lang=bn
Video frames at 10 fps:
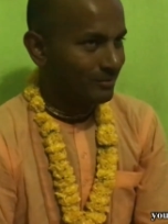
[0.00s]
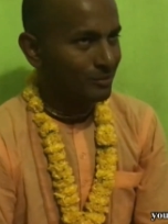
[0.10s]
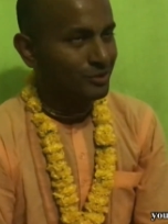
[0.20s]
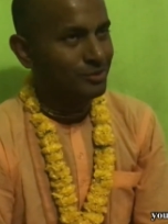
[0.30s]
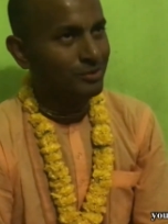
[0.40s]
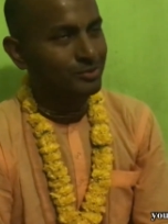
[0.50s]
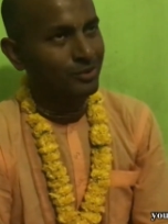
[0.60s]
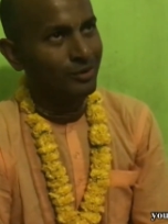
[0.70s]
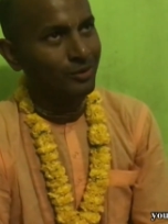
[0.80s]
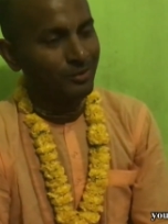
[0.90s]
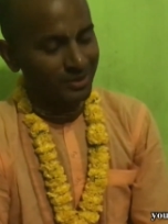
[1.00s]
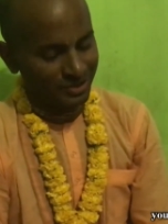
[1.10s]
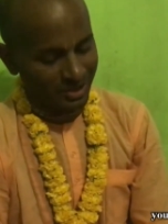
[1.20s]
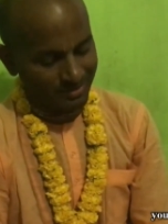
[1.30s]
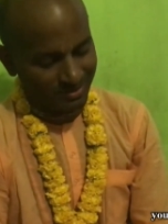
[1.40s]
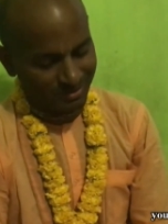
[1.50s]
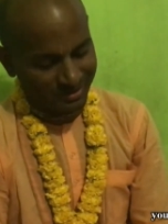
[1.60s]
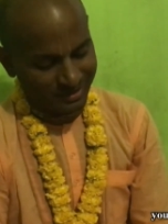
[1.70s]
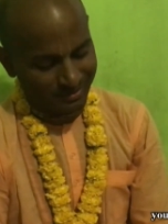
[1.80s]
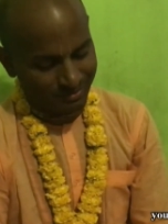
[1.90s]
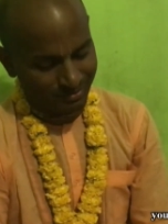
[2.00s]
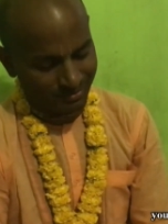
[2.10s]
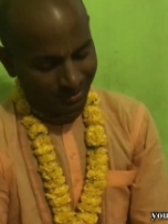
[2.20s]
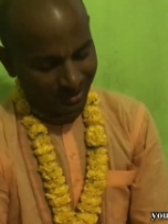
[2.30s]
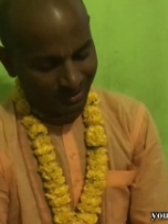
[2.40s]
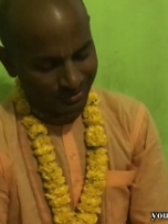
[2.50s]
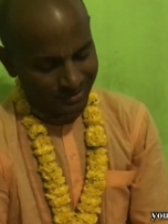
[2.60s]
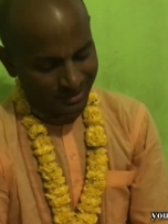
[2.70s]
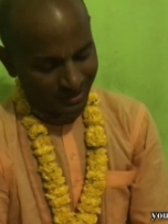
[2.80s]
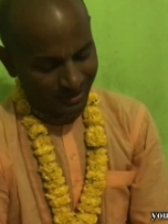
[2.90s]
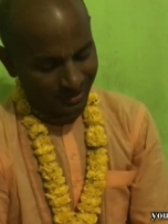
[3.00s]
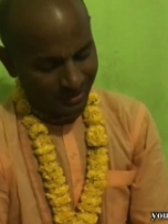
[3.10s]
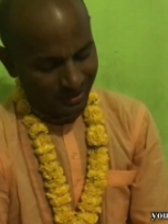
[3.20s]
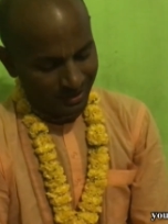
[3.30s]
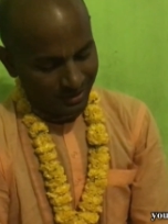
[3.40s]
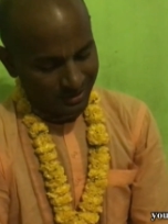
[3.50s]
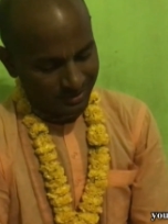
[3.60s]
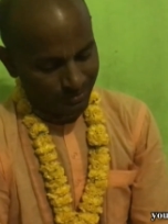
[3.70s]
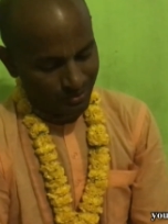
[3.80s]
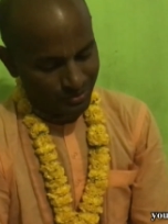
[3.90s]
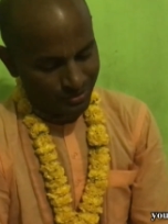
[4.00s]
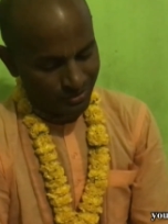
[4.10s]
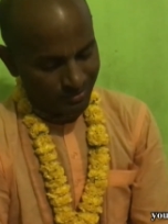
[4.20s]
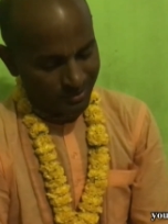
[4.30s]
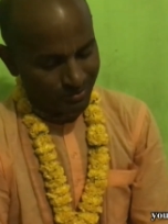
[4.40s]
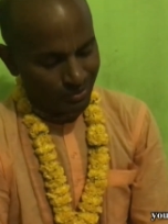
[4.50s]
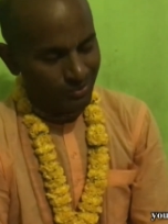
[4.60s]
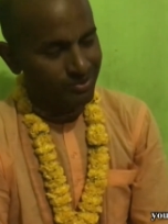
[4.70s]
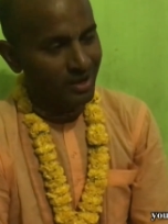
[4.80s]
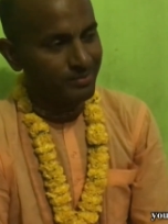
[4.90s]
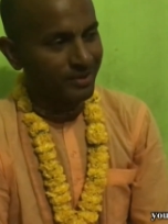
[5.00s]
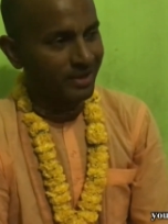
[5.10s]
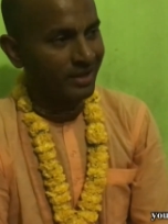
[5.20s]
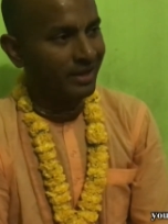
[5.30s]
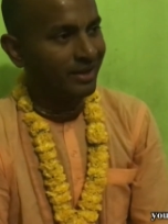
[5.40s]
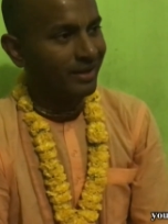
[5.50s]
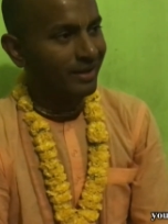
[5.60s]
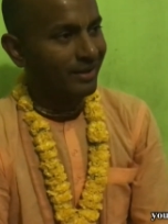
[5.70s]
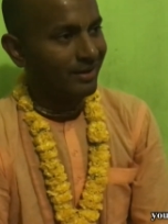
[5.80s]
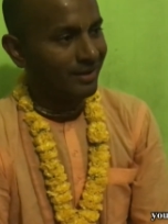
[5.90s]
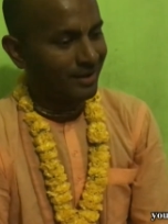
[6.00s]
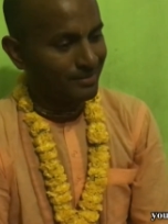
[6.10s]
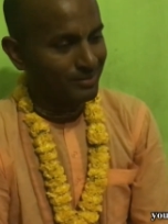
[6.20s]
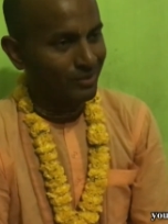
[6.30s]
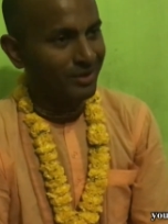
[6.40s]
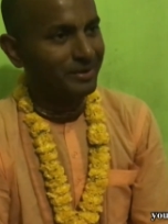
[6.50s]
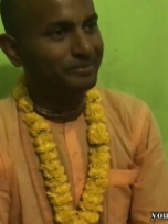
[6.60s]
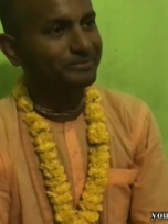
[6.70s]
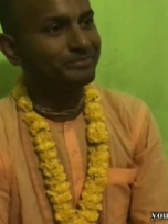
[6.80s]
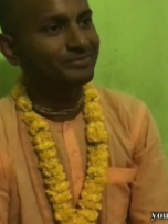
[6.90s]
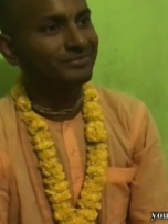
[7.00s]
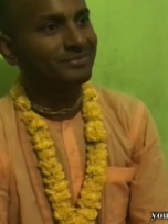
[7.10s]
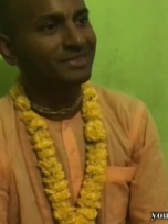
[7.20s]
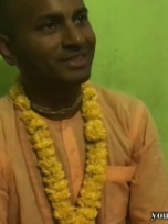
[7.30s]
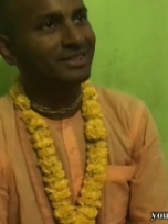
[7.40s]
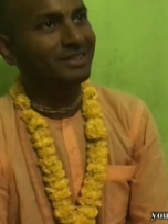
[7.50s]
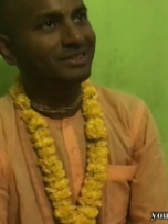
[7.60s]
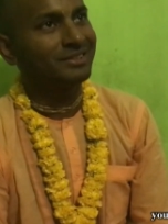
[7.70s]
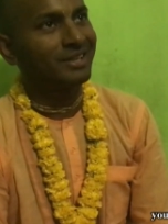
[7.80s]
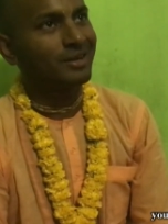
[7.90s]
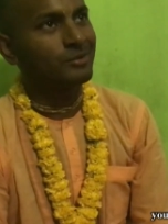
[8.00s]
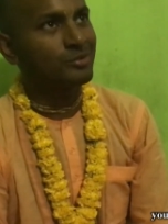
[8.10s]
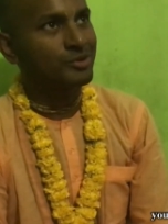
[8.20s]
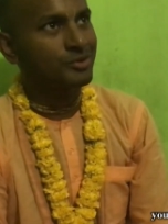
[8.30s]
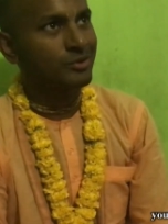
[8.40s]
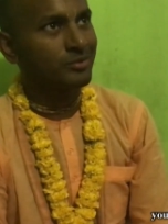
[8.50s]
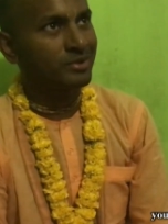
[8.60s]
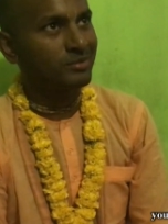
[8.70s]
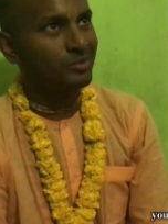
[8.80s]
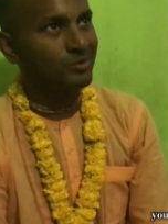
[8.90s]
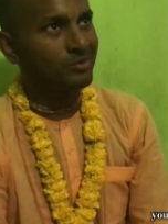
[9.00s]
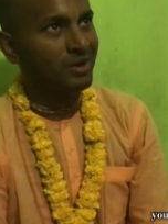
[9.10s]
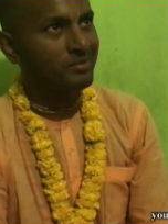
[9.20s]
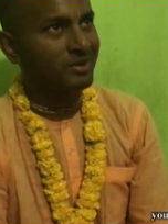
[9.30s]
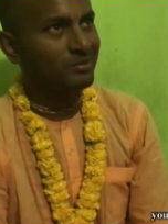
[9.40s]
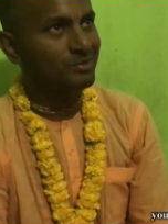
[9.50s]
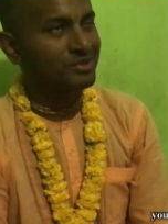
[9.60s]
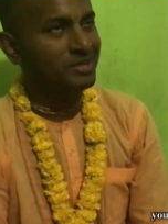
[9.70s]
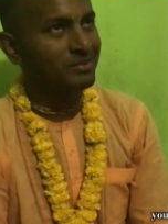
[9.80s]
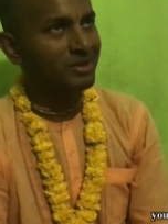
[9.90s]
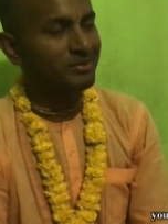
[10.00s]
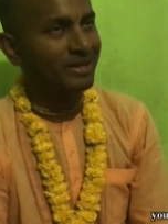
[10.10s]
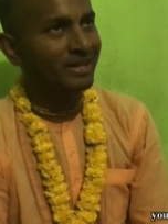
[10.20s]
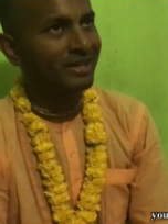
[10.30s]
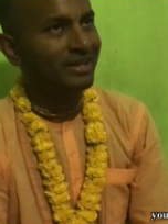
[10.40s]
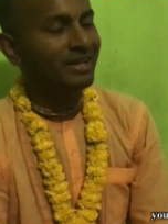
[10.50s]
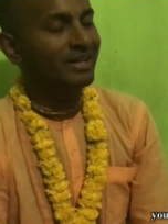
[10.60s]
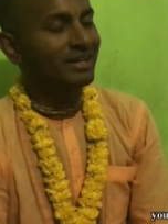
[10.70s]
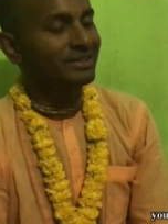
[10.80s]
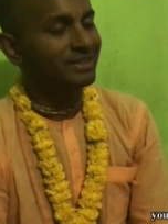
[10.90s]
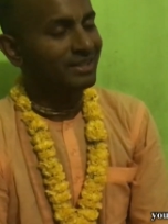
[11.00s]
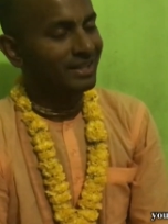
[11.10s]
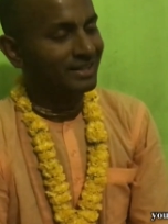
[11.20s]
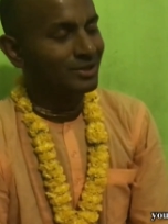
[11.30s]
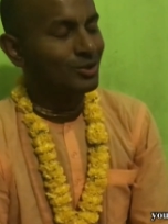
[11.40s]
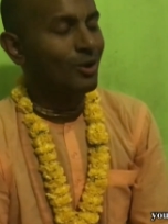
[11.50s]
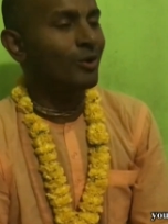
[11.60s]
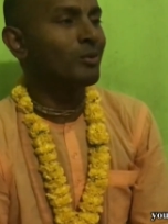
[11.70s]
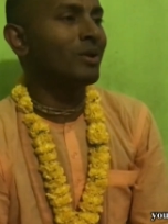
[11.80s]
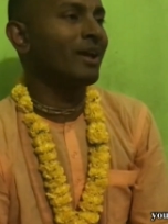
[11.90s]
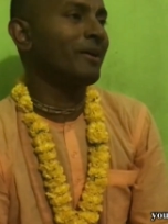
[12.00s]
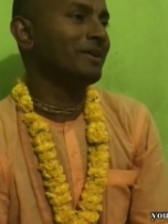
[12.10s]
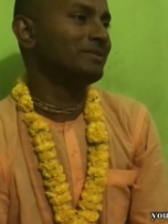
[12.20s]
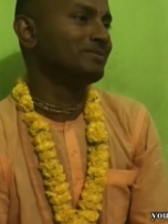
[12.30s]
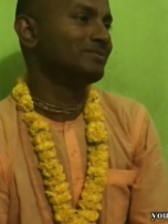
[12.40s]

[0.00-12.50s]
বৈষ্ণব সঙ্গ বা সেবা বলতে বলা হচ্ছে যে বৈষ্ণবের মনোভাবকে লাভ করা যারা বৈষ্ণবের মনোভাবকে বুঝতে পারবে সেটাকেই সঙ্গ বলা হয়